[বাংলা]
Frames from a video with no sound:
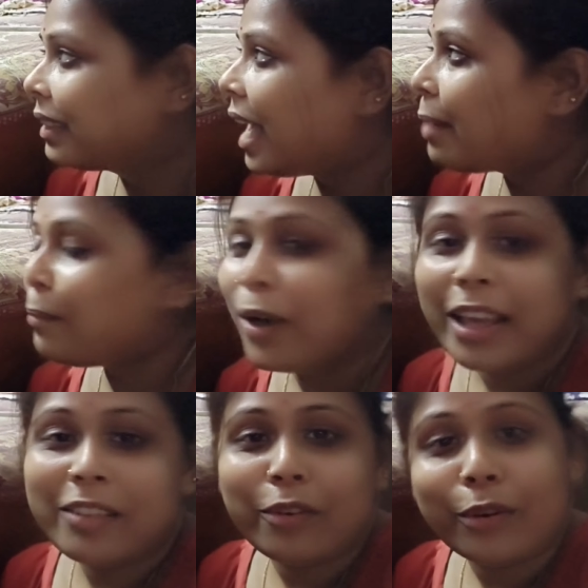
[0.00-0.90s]

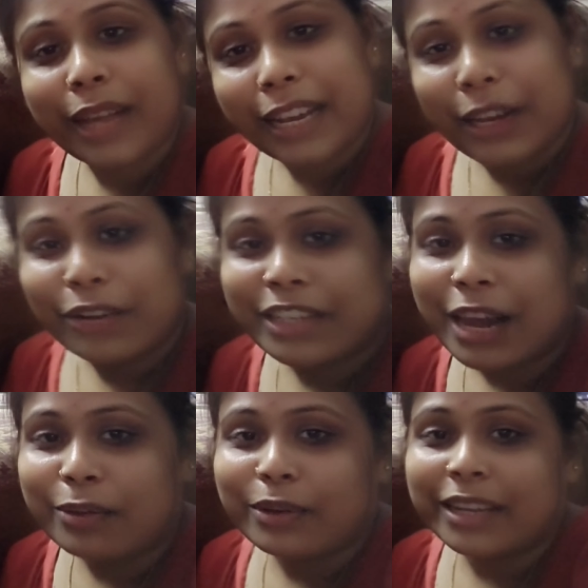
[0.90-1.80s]
তারপরেই ফোনটা নিয়ে ওর
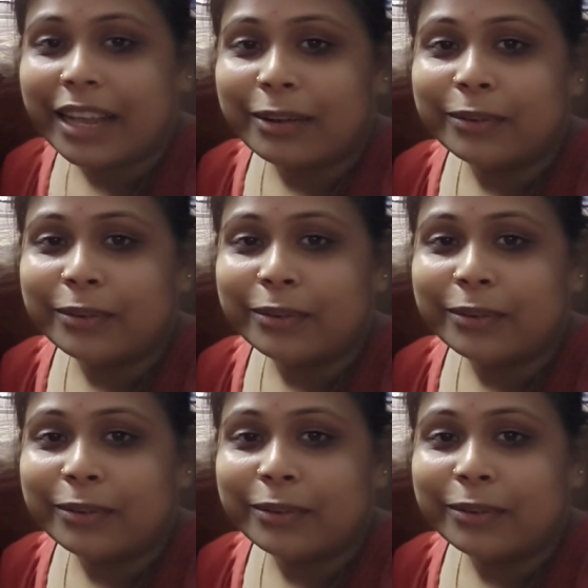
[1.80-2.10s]
চালু হয়ে গেল